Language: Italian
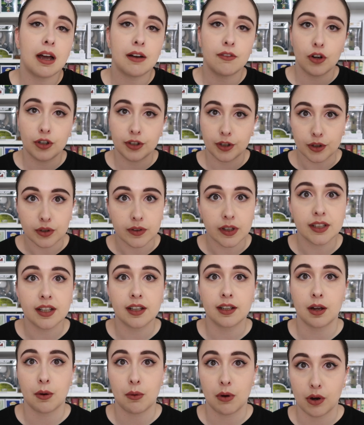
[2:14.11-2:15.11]
a volte trovate
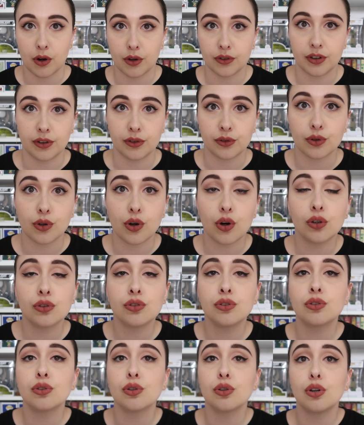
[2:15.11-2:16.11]
anche qualcosa in
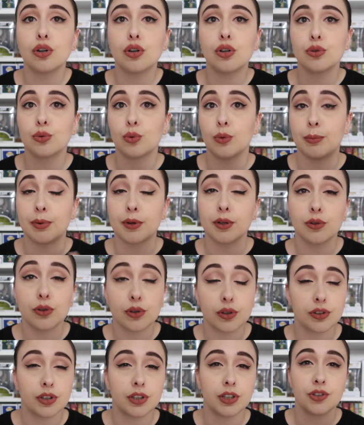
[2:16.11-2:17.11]
sconto sui
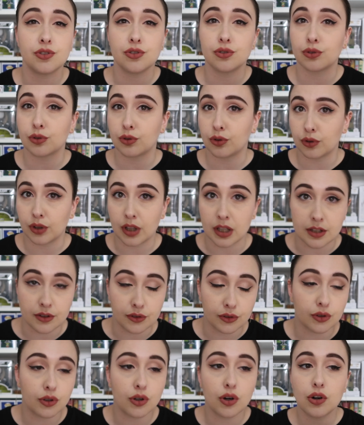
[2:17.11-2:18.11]
preordini ci sono
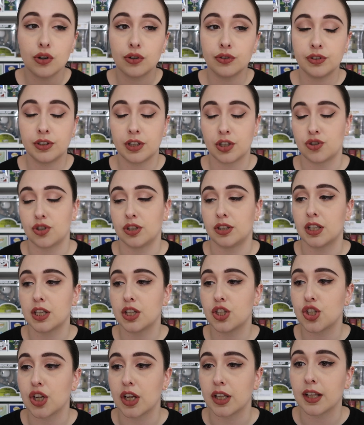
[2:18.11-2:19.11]
degli sconti eccetera
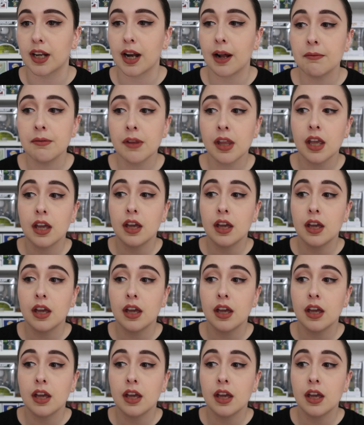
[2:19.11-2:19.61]
eccetera